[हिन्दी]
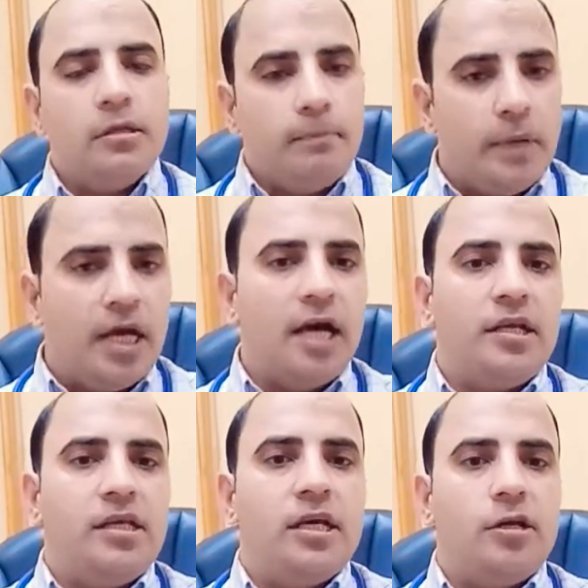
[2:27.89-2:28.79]
बना
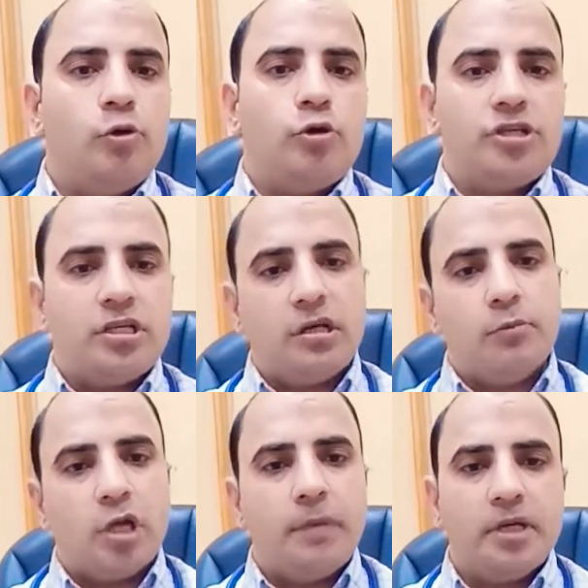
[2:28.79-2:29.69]
रही हैं न्यूट्रिशन के
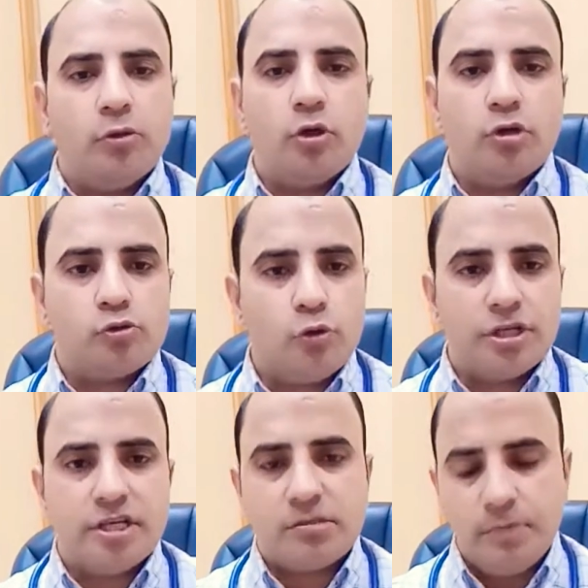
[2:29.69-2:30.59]
मुताबिक उन्होंने उसको
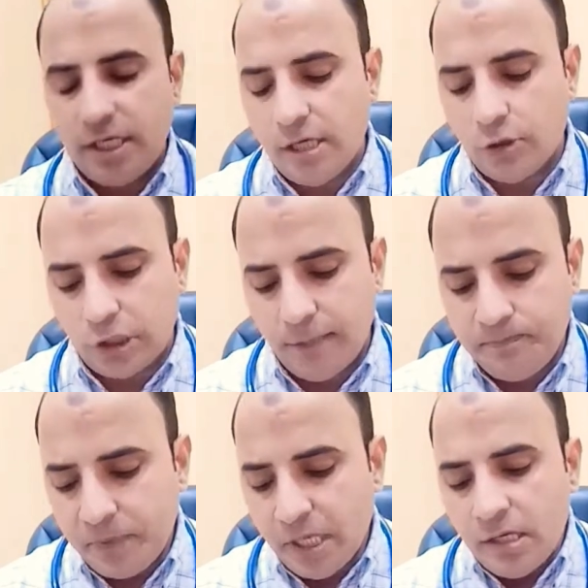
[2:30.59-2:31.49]
एडजस्ट भी किया होता
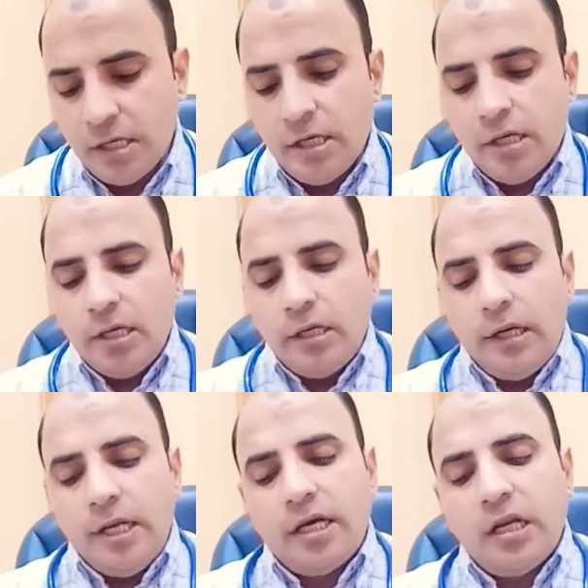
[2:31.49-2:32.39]
है
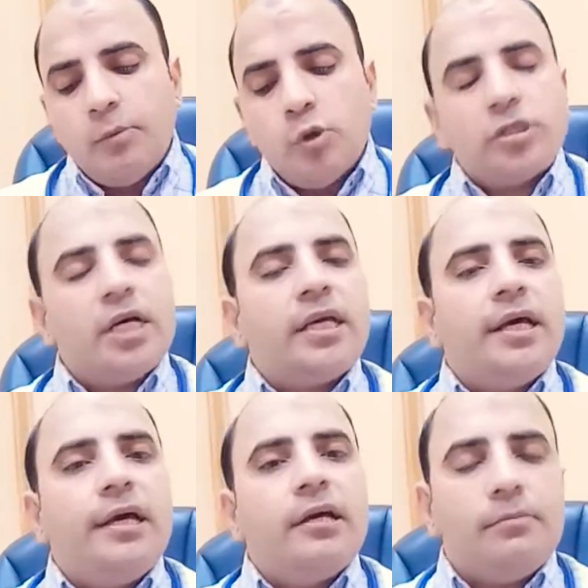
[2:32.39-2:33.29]
लेकिन अब होता
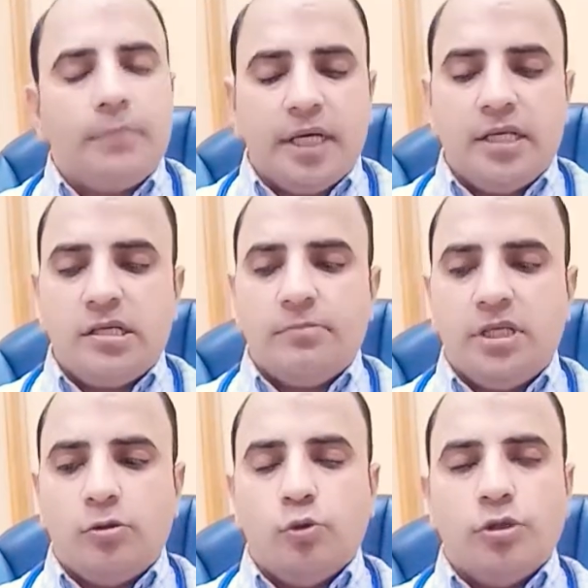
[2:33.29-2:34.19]
क्या है कि माएँ
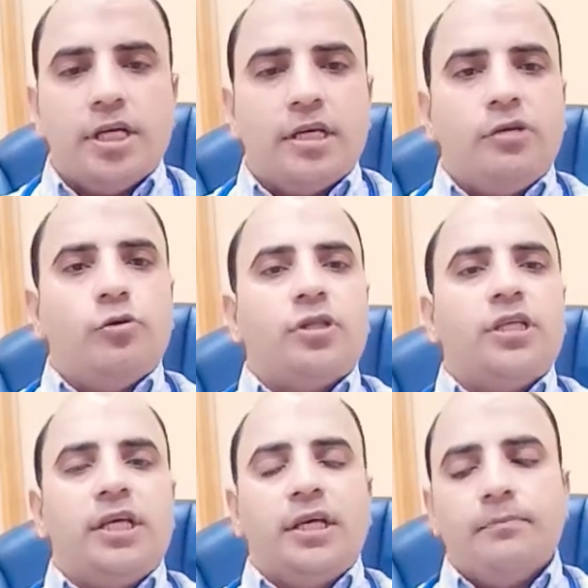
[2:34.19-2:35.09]
जब ये दूध दे रही
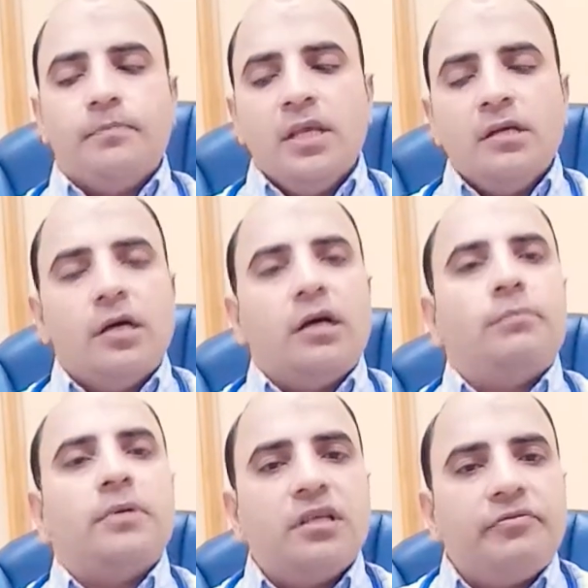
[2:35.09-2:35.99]
होती हैं
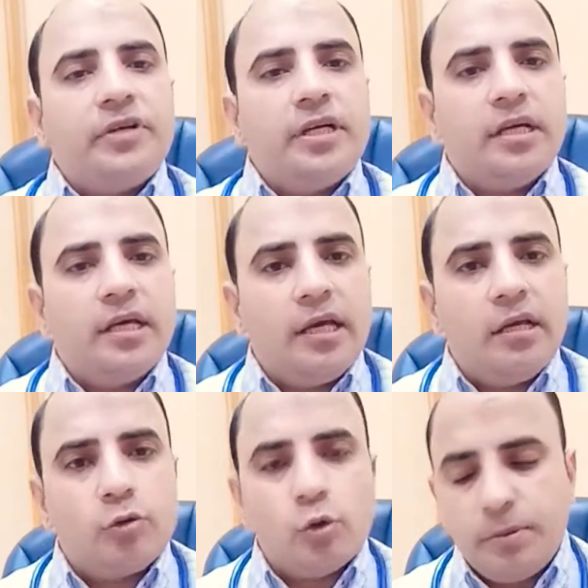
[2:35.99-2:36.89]
अगर मदर फीडिंग
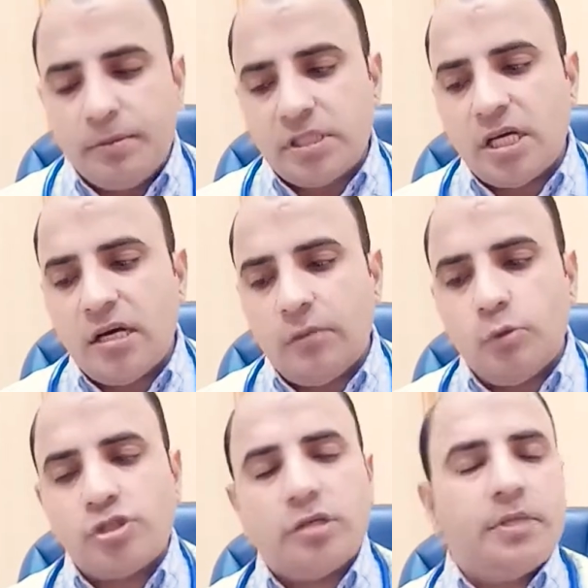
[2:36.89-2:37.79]
है तो भी बच्चा अगर
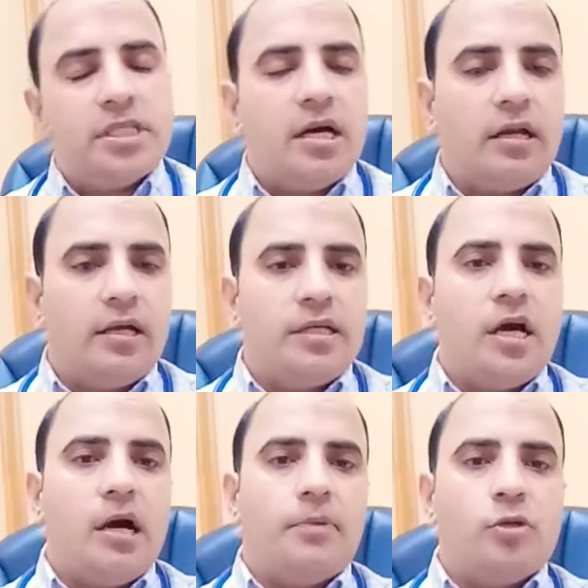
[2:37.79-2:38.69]
मोशन में जा रहा है
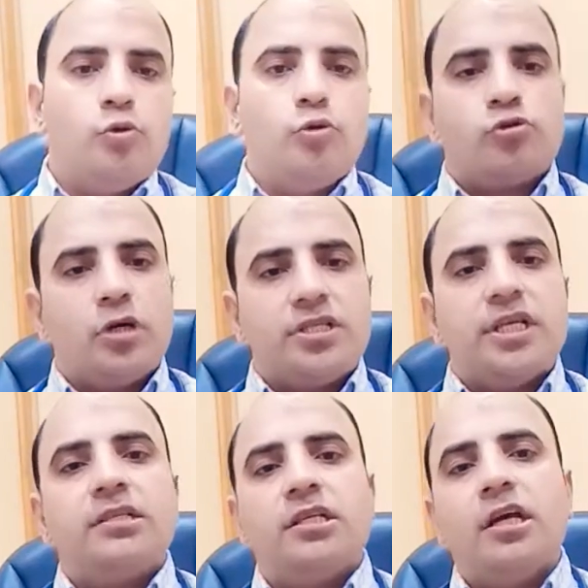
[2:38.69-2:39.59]
या आपने दूध उसका
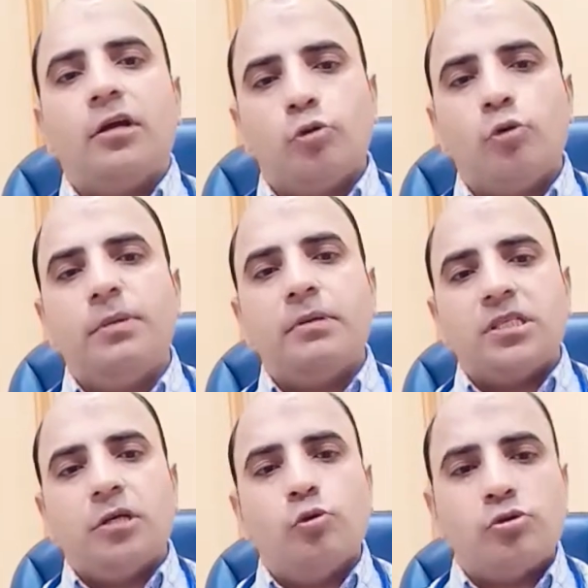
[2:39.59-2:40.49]
चेंज किया तो भी
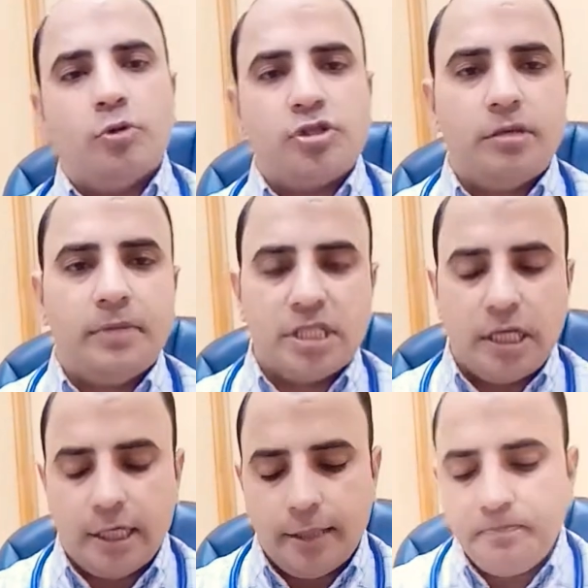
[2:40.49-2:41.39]
बच्चे लूज मोशन में
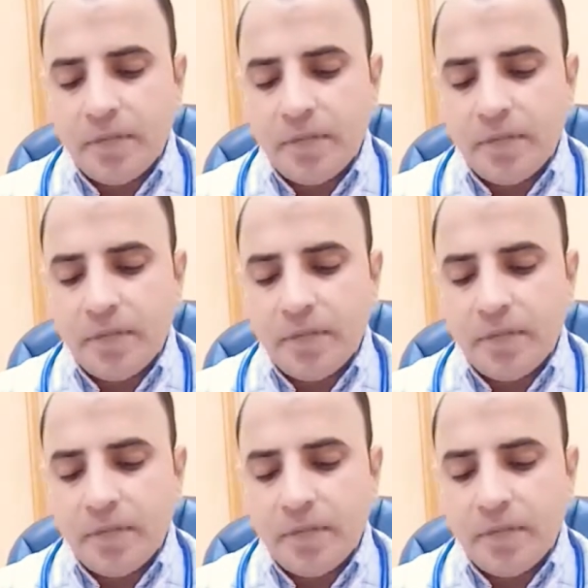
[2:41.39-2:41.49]
चले गए